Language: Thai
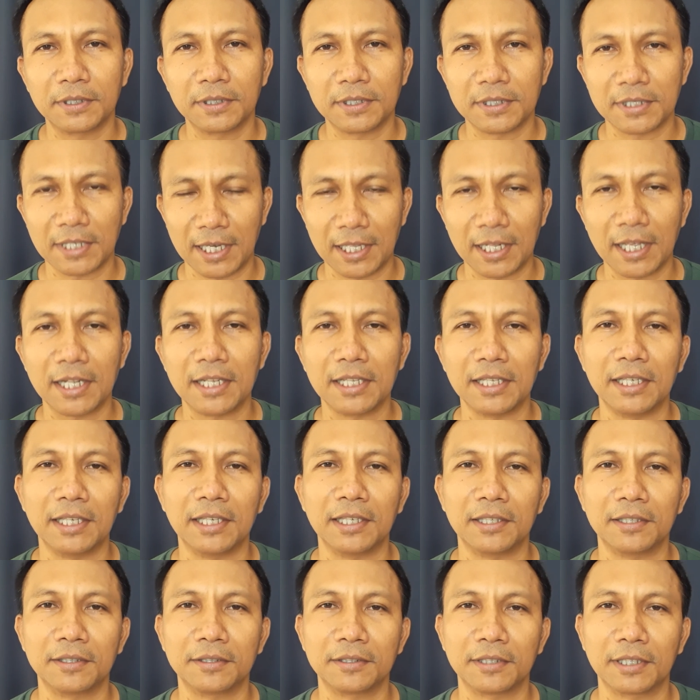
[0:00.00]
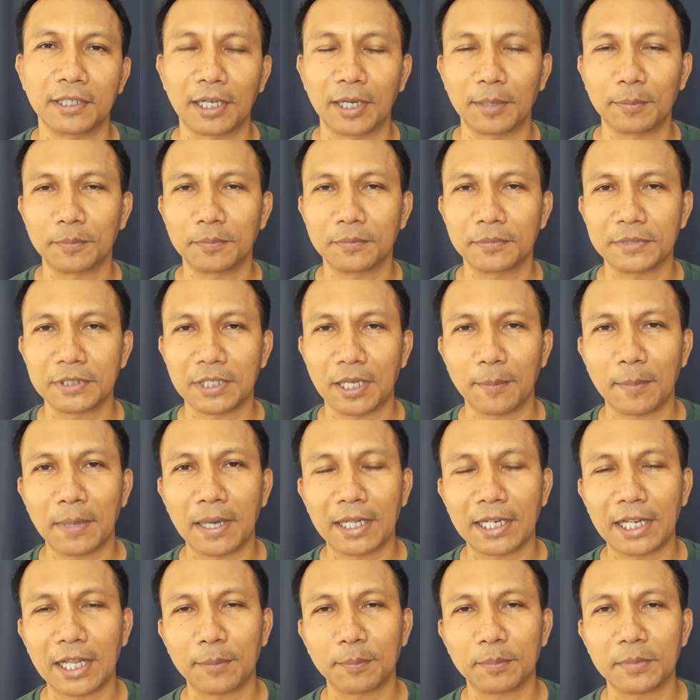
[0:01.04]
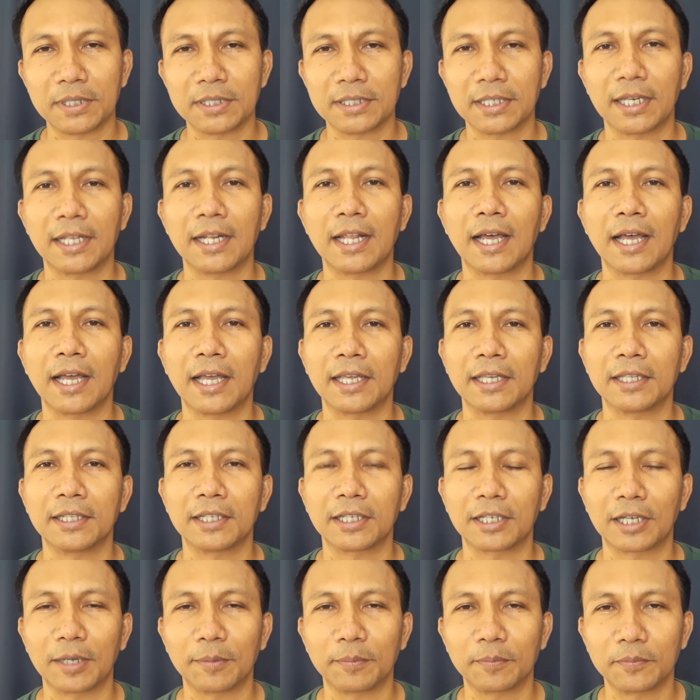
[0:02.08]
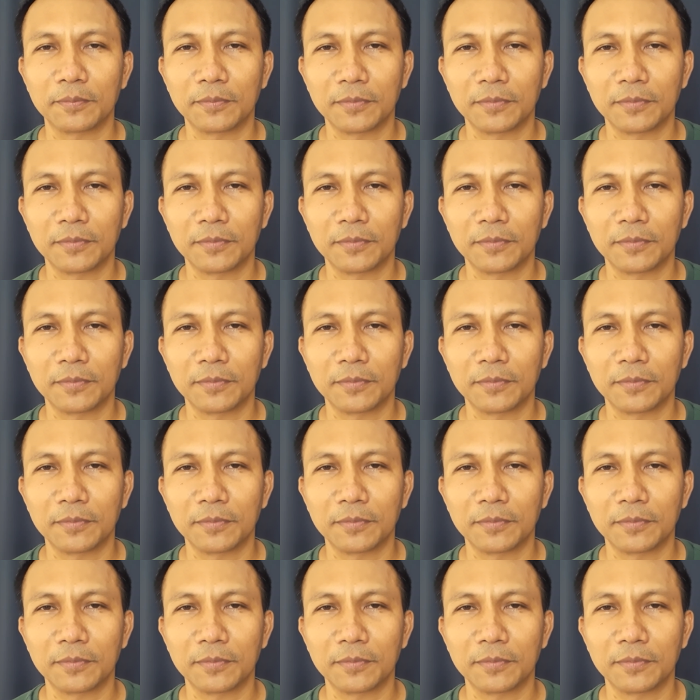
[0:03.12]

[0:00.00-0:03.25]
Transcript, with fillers: ใช้ได้ดีามารถนำไปใช้ได้นะครับ